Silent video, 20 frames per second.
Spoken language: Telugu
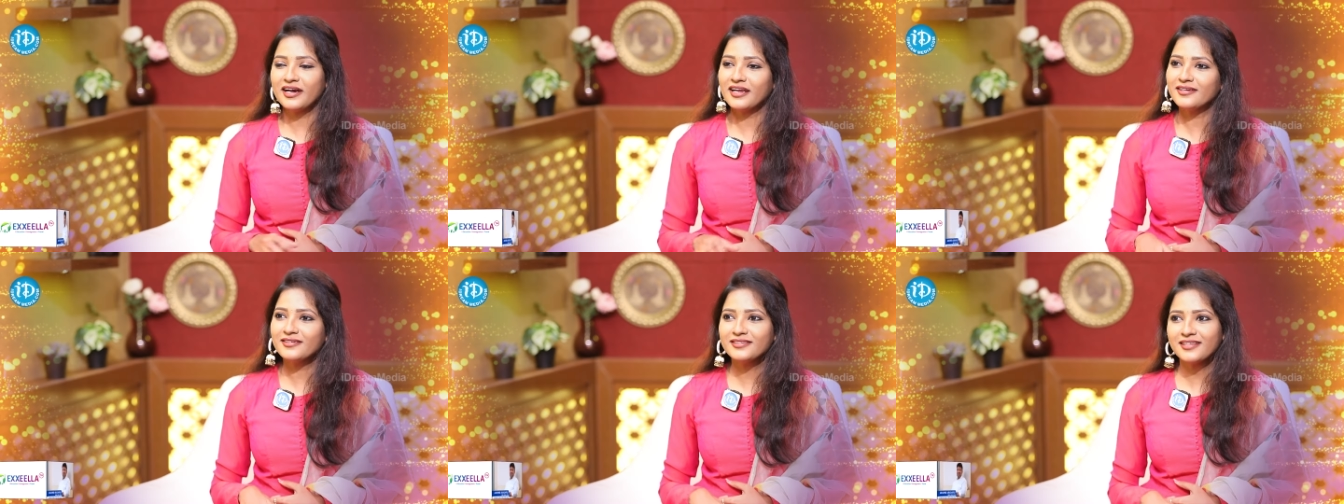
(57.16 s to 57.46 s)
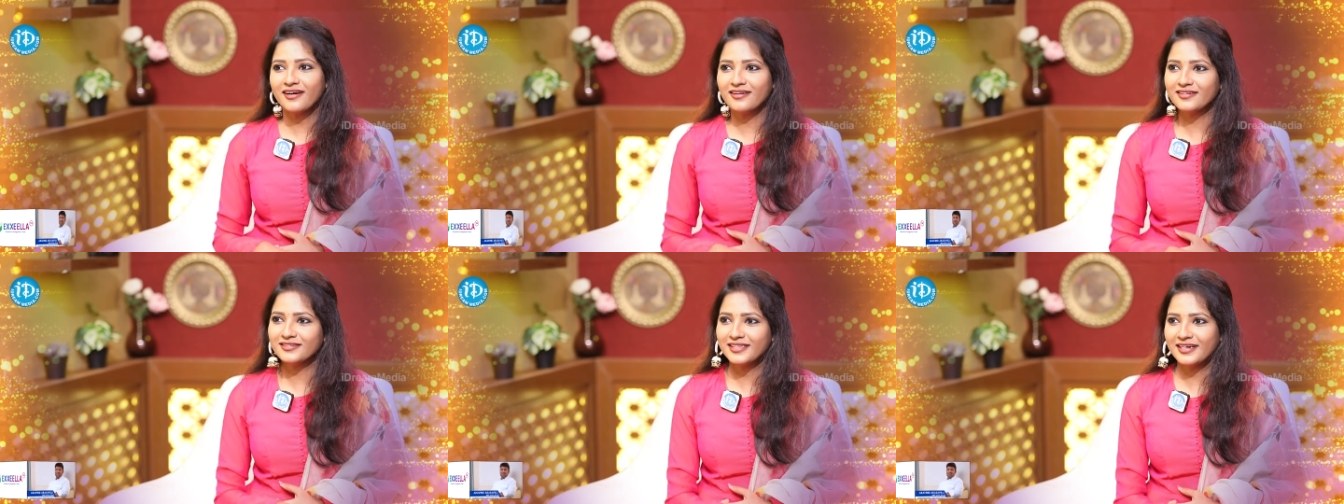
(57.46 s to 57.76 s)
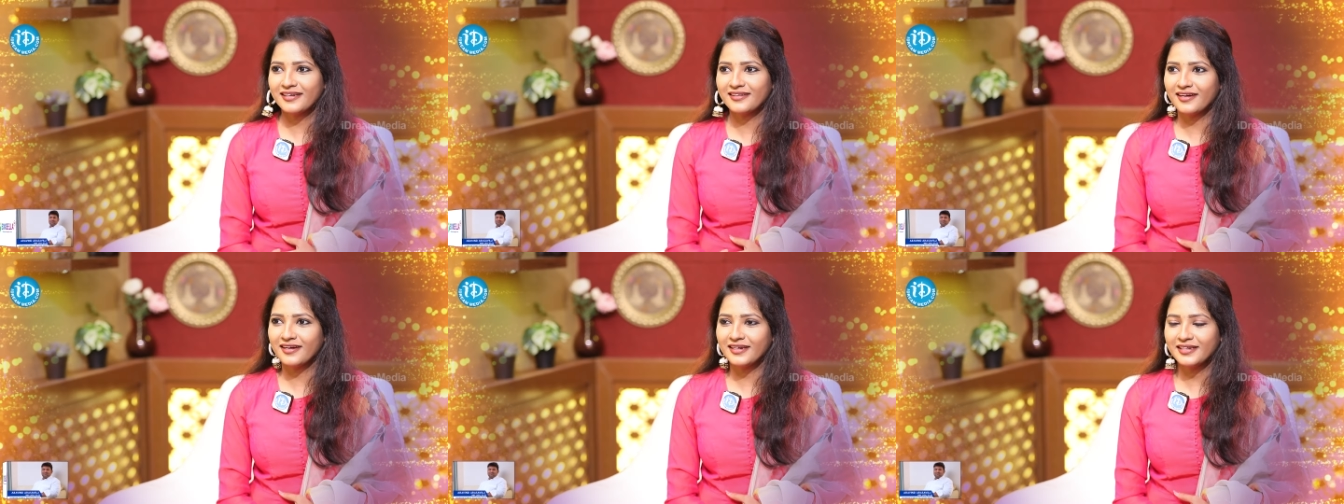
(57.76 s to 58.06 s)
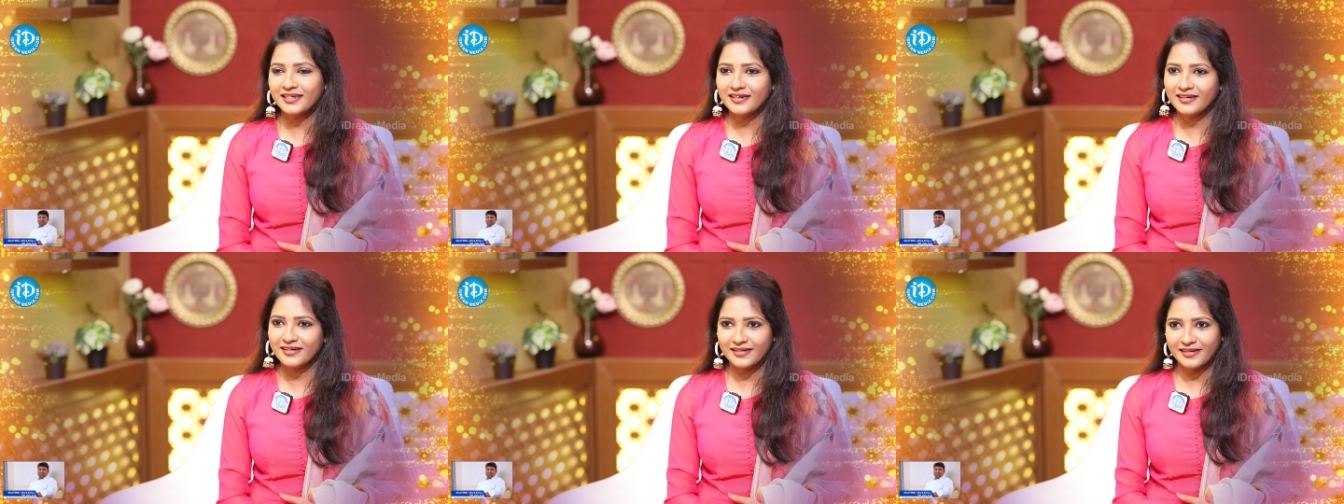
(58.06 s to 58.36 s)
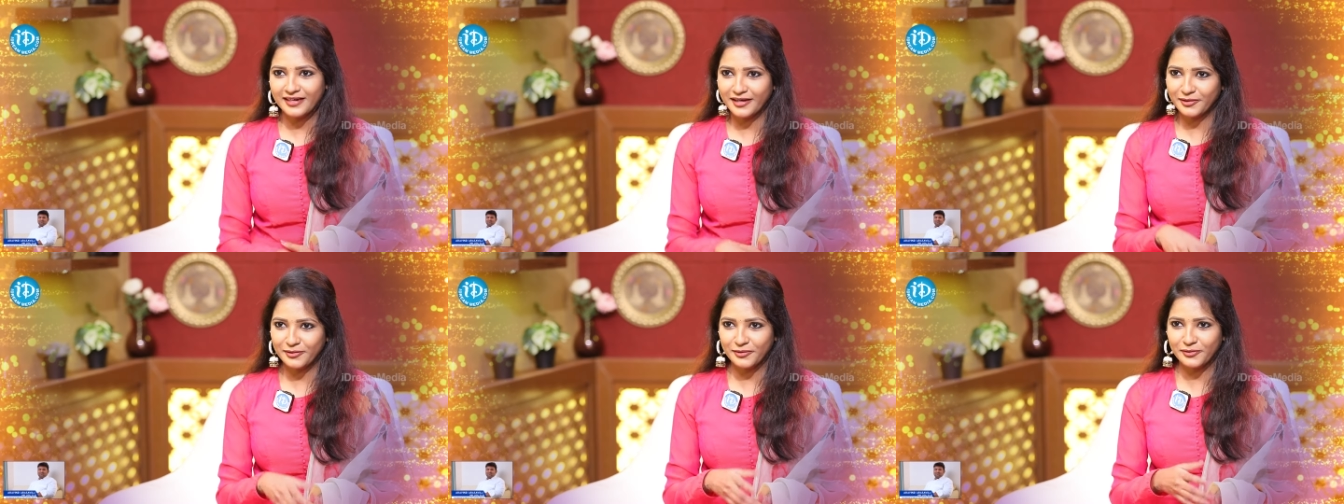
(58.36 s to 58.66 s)
కళ్ళు తాగుతారా అని
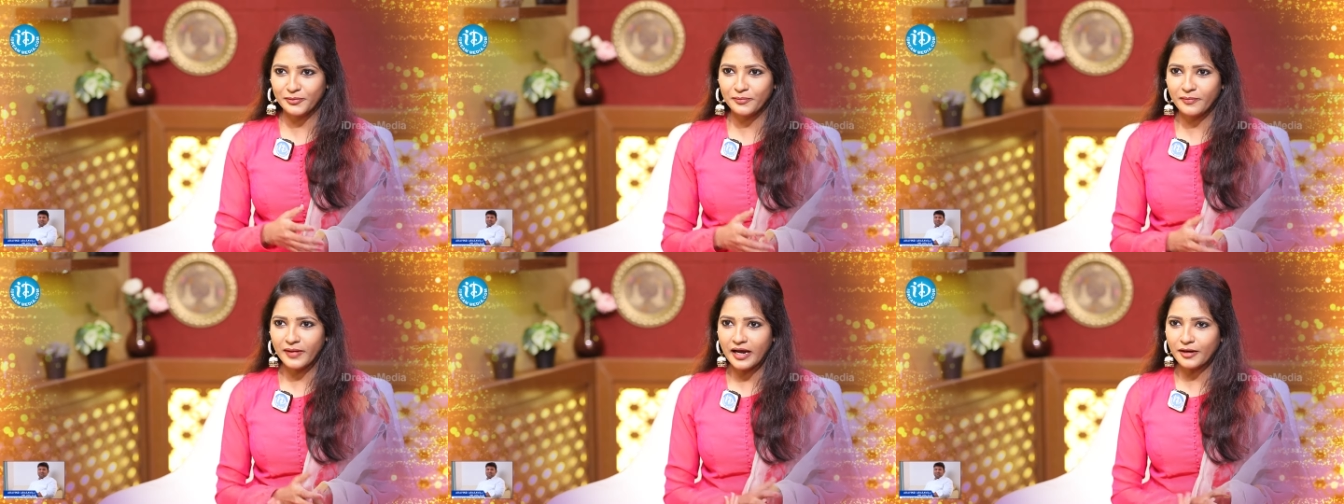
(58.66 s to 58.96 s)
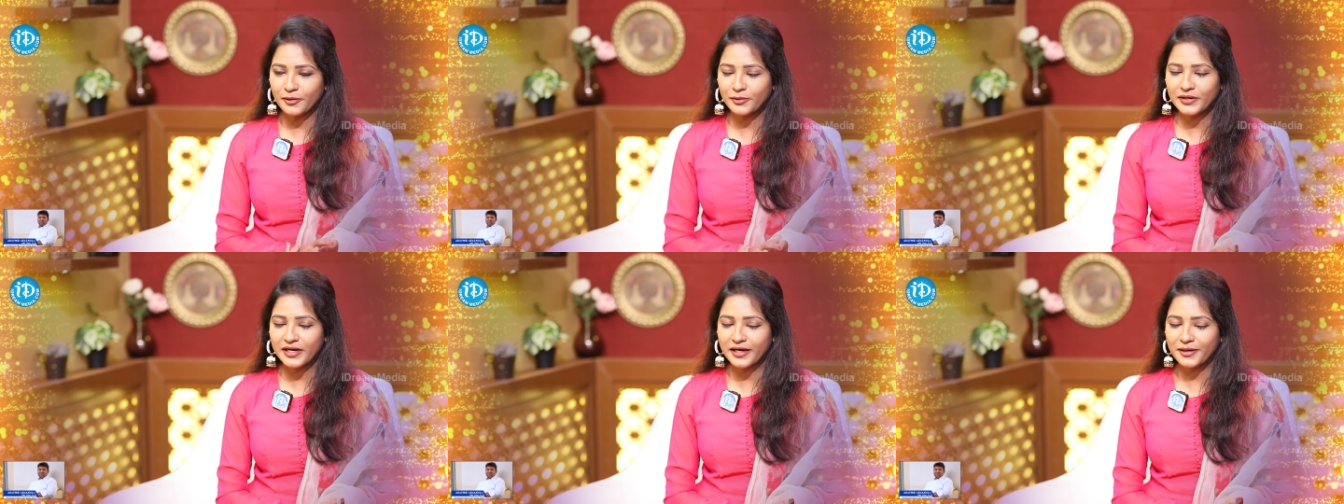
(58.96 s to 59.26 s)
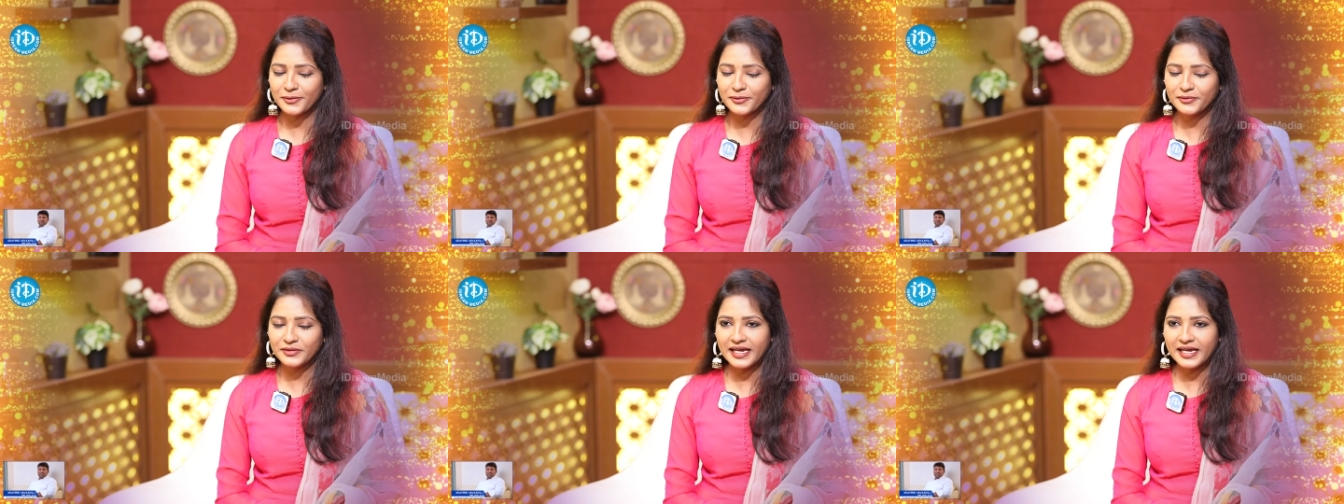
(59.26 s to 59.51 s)
అన్నారు భాను గారు